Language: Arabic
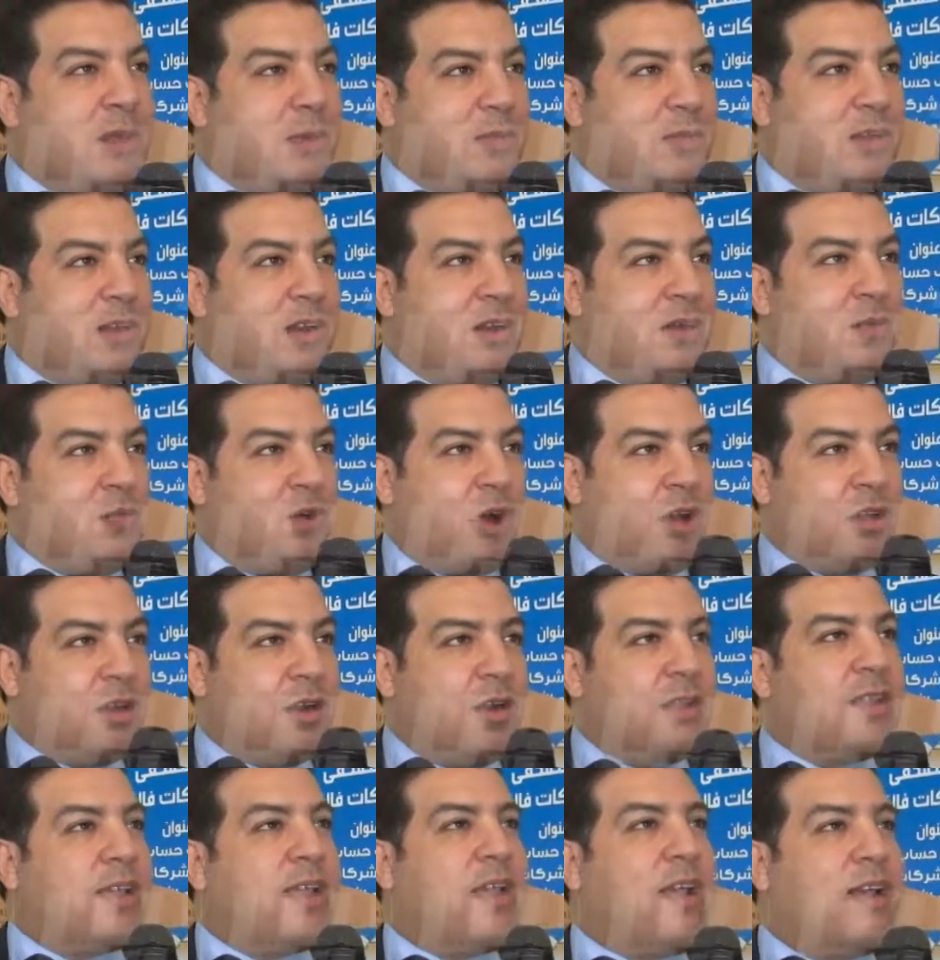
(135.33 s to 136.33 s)
من
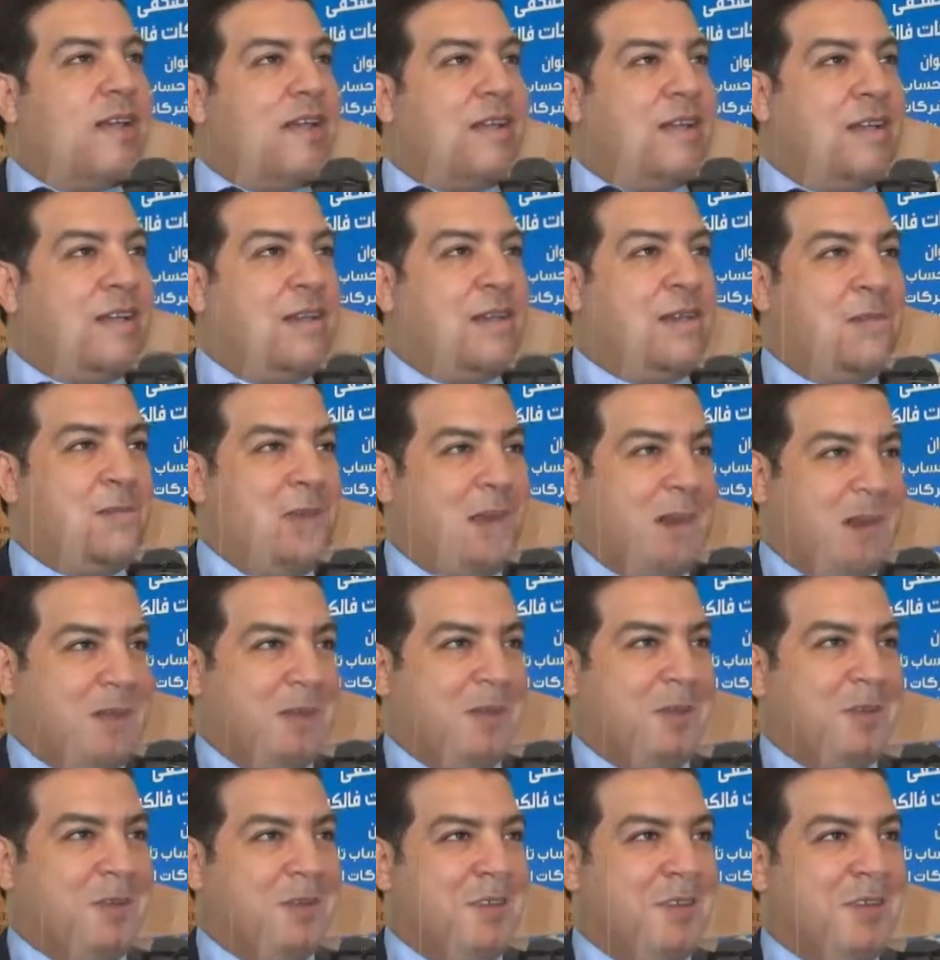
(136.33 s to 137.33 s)
المحاضرات كان آه، ملغي
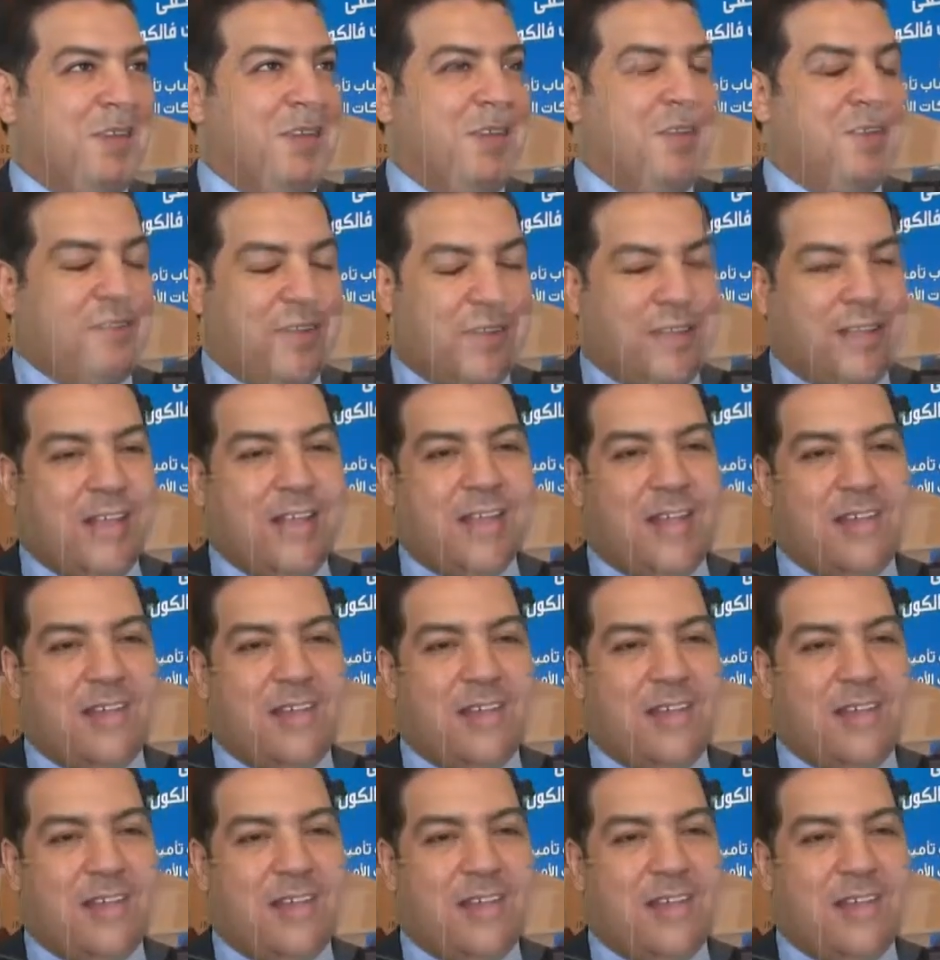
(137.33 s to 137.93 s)
ف